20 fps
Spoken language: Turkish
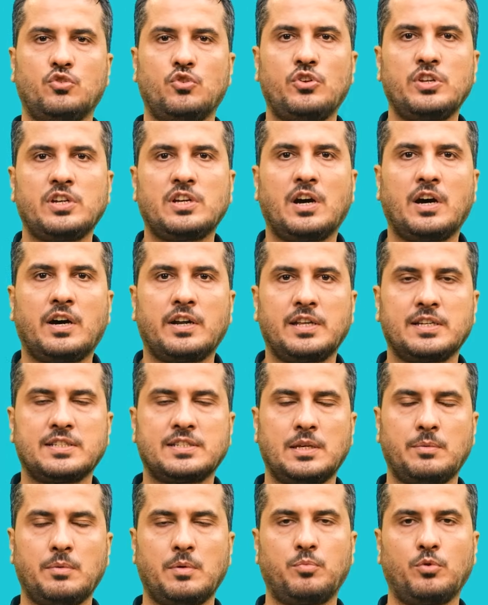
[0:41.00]
kronik ağrıya
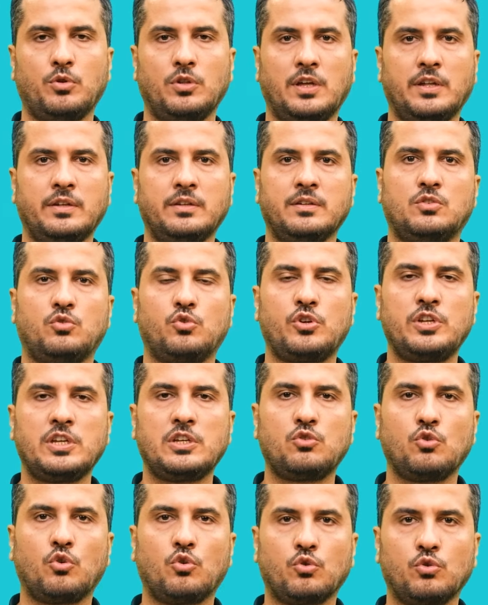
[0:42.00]
sebep olan,
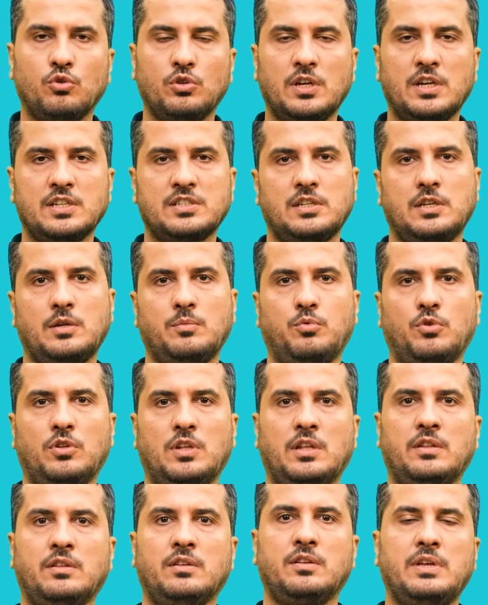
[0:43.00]
kronik yorgunluğa sebep
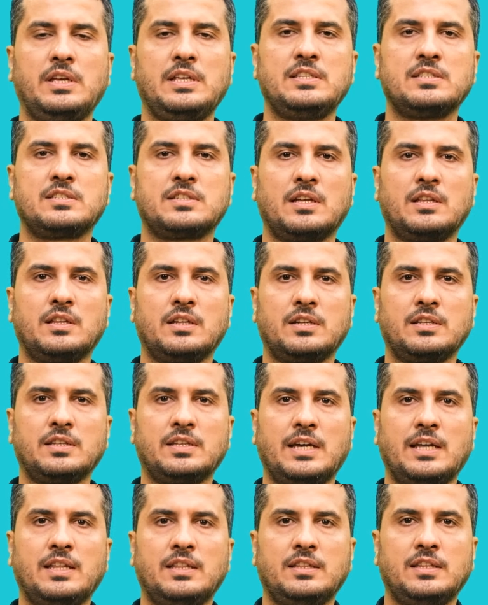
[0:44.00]
olan ve insanların
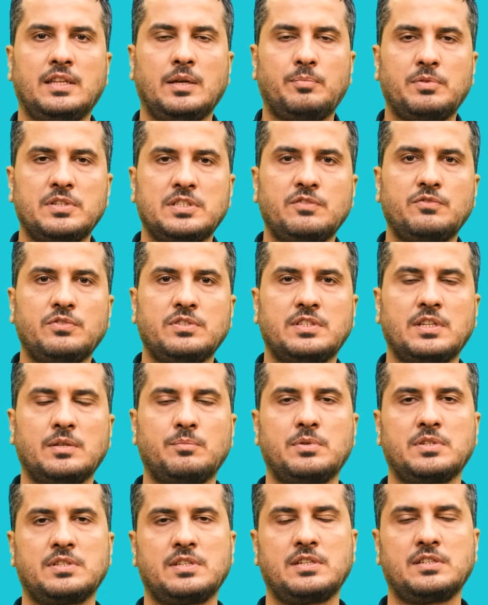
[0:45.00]
kendini depresif
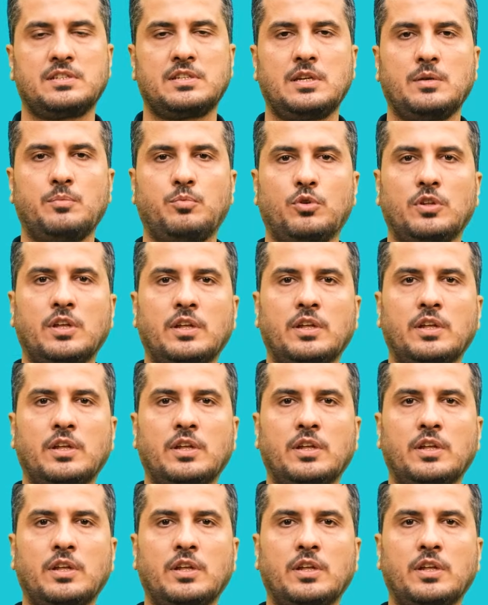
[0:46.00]
hissetmesine sebep